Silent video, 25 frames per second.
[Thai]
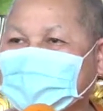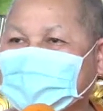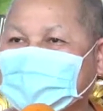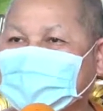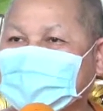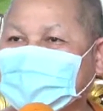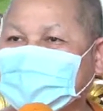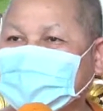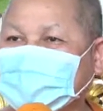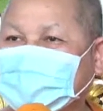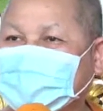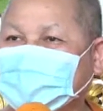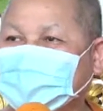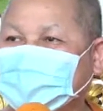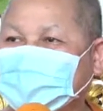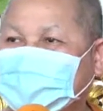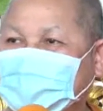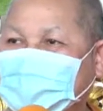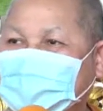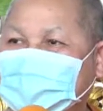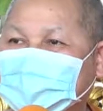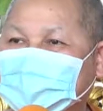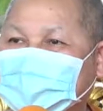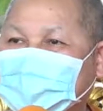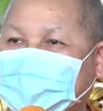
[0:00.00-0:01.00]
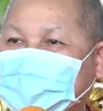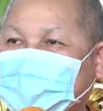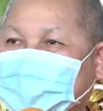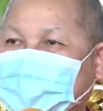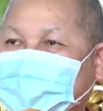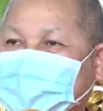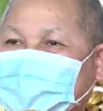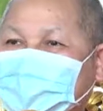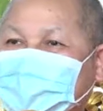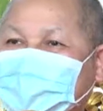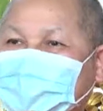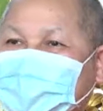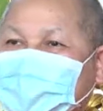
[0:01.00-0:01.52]
ท่านมีศีลา
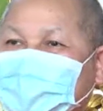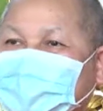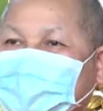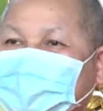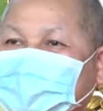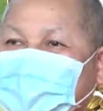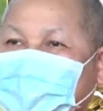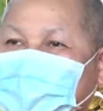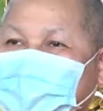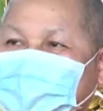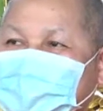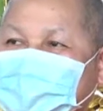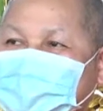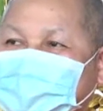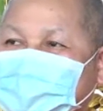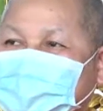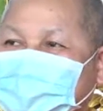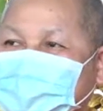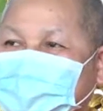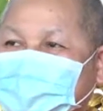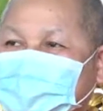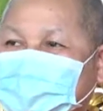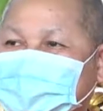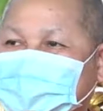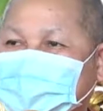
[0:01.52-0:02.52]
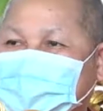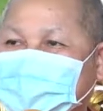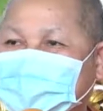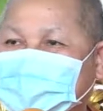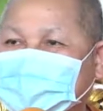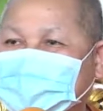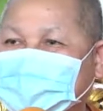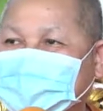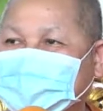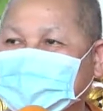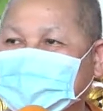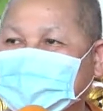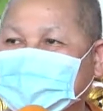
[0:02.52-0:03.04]
จารวัตร
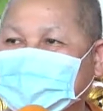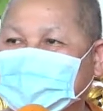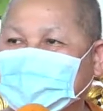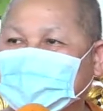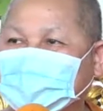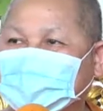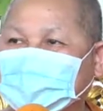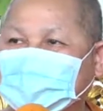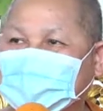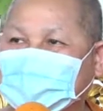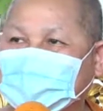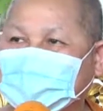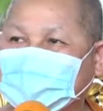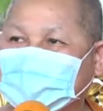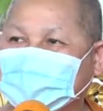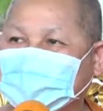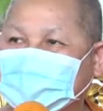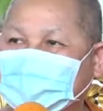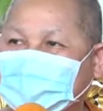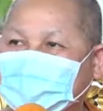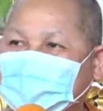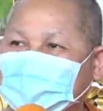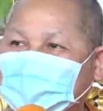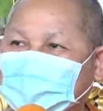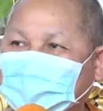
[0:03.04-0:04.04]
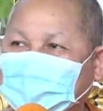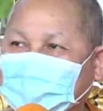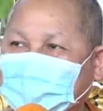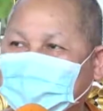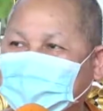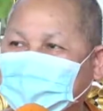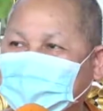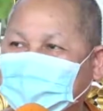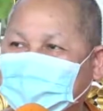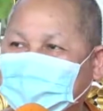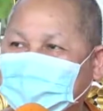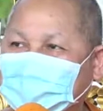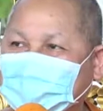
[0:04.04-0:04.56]
มีศีลมีบุ
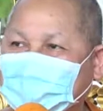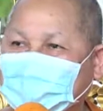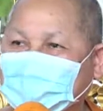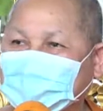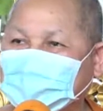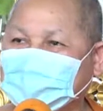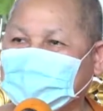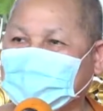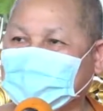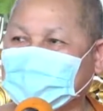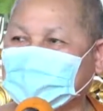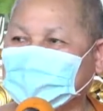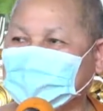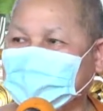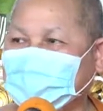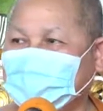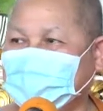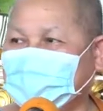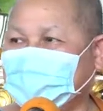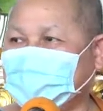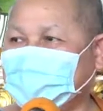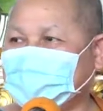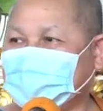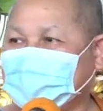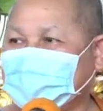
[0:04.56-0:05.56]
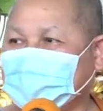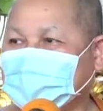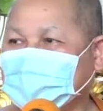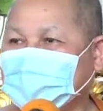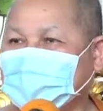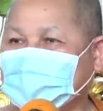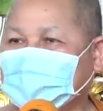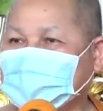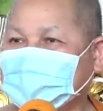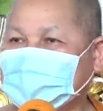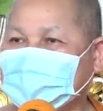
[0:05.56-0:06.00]
ญญาบารมี ถ้า